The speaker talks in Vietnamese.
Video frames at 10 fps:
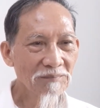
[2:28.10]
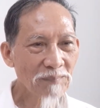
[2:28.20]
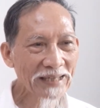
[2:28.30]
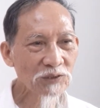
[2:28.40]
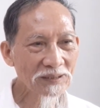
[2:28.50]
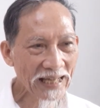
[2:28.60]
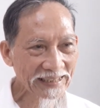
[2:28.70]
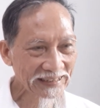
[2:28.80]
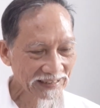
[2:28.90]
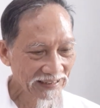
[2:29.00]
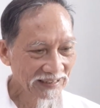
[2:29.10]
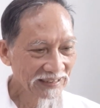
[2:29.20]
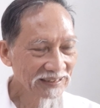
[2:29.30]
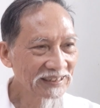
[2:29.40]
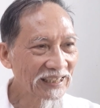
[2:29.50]
Bài thuốc này
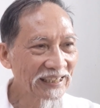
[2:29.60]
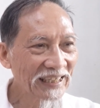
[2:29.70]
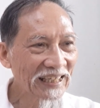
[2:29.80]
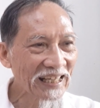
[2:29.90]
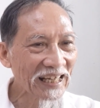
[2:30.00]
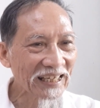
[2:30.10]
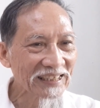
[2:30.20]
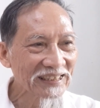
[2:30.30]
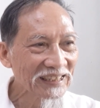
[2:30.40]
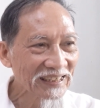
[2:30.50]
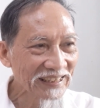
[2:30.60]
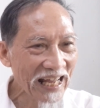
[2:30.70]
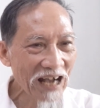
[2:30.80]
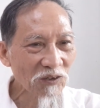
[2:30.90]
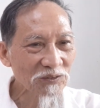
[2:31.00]
được ghi là
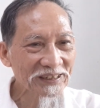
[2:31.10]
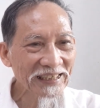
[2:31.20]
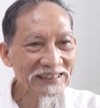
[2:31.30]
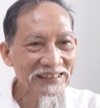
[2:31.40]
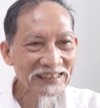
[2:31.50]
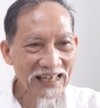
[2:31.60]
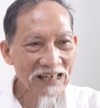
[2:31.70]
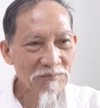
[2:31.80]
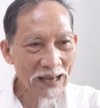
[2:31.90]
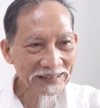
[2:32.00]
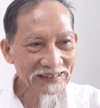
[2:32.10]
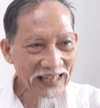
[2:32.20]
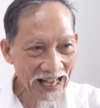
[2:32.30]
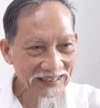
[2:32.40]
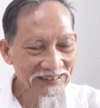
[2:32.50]
đạo xích các bán
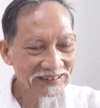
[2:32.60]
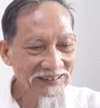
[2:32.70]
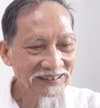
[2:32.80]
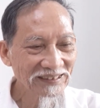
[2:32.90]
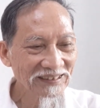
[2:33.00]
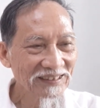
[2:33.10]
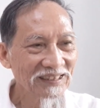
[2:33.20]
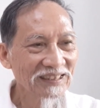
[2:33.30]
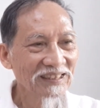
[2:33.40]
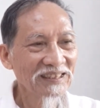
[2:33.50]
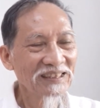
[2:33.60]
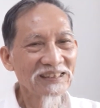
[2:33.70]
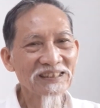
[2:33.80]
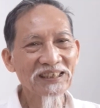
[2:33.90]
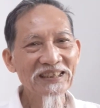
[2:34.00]
thang
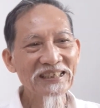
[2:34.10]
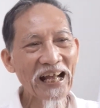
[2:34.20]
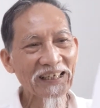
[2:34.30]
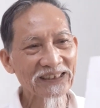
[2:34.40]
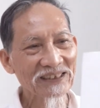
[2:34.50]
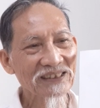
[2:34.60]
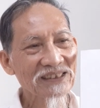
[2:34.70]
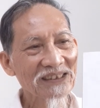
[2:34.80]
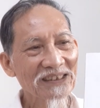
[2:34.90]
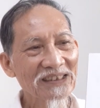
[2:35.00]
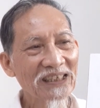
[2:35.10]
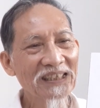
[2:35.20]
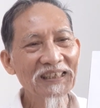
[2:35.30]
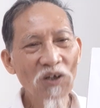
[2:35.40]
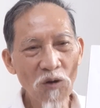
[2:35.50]
dưới dạng
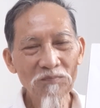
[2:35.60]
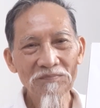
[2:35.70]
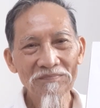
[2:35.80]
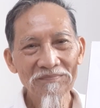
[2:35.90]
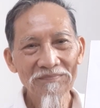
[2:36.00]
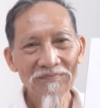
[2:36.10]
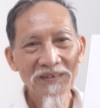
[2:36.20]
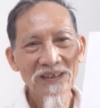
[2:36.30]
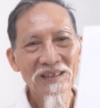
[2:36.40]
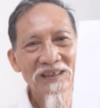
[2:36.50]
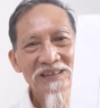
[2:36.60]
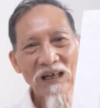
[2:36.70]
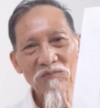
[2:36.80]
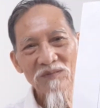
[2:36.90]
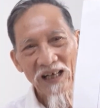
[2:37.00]
thư nôm
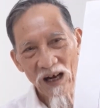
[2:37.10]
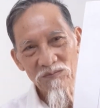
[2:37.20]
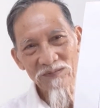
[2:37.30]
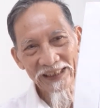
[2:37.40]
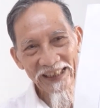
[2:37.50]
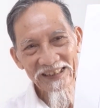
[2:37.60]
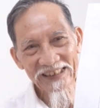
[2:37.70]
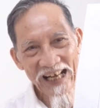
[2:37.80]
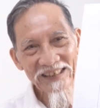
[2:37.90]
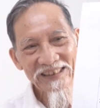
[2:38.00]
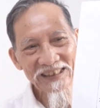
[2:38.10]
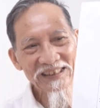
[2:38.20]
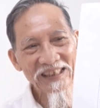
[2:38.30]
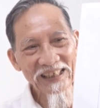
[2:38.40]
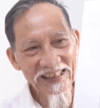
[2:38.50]
trong Hồng Nghĩa Giác
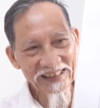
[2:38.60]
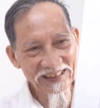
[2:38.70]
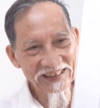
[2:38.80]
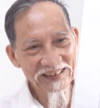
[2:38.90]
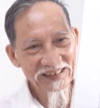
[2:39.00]
Tư Y Thư,